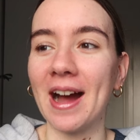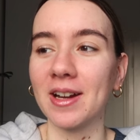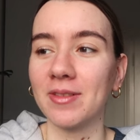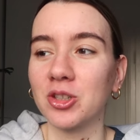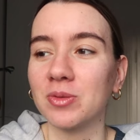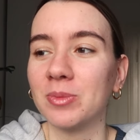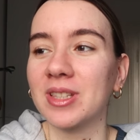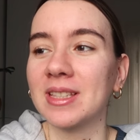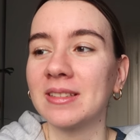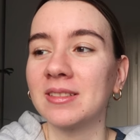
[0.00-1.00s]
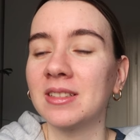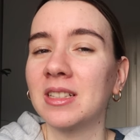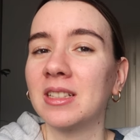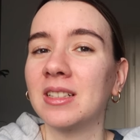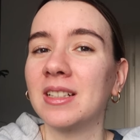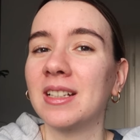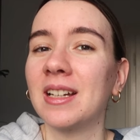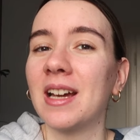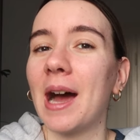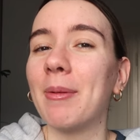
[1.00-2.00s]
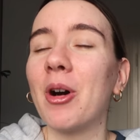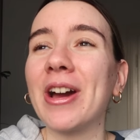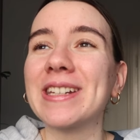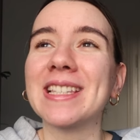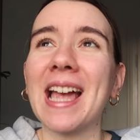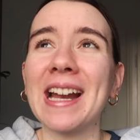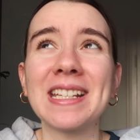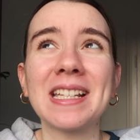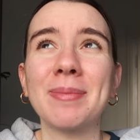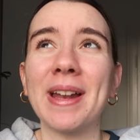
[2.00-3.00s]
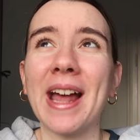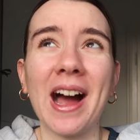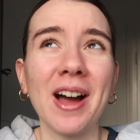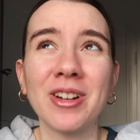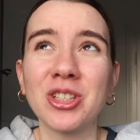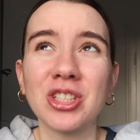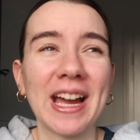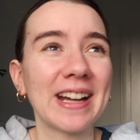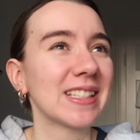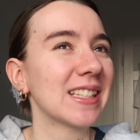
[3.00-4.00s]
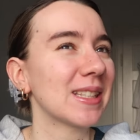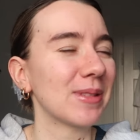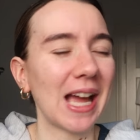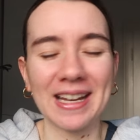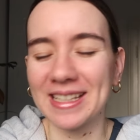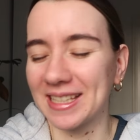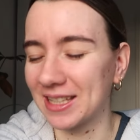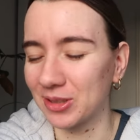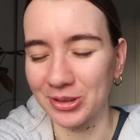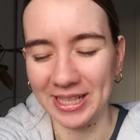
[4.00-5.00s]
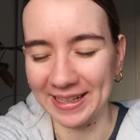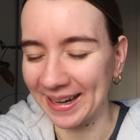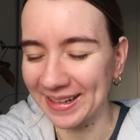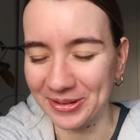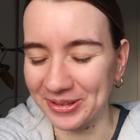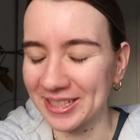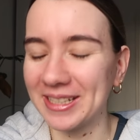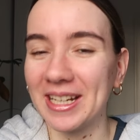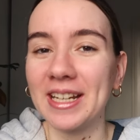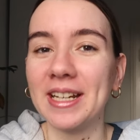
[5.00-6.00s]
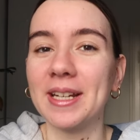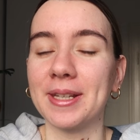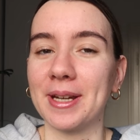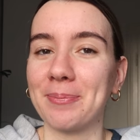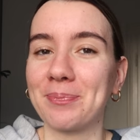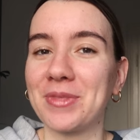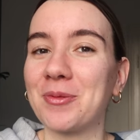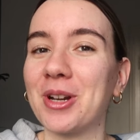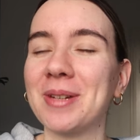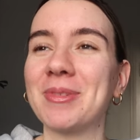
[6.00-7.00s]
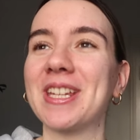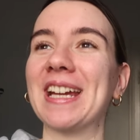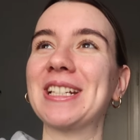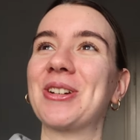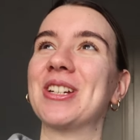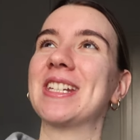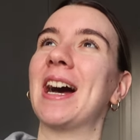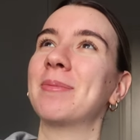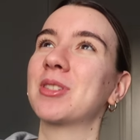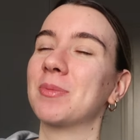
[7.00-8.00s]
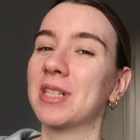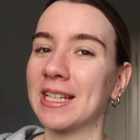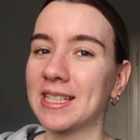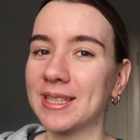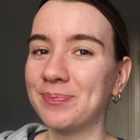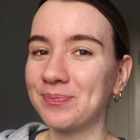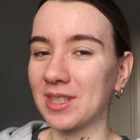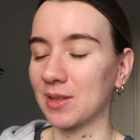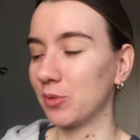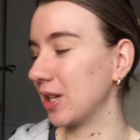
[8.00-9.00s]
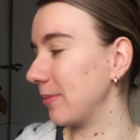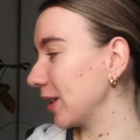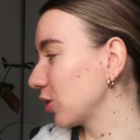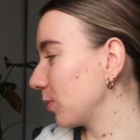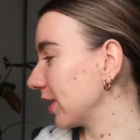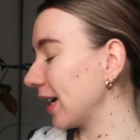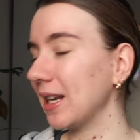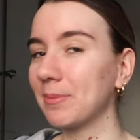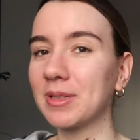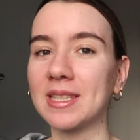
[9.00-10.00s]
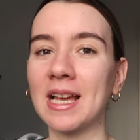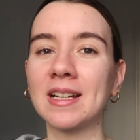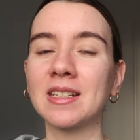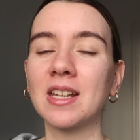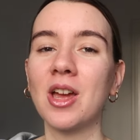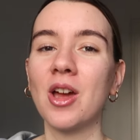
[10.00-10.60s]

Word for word: Haare waschen müssen. Aber heute ist eigentlich nicht mein Haarwaschtag, das ist alles jetzt durcheinander und ja, ich wollte nämlich eigentlich heute Abend zum Tanzen. Das wurde aber jetzt spontan abgesagt.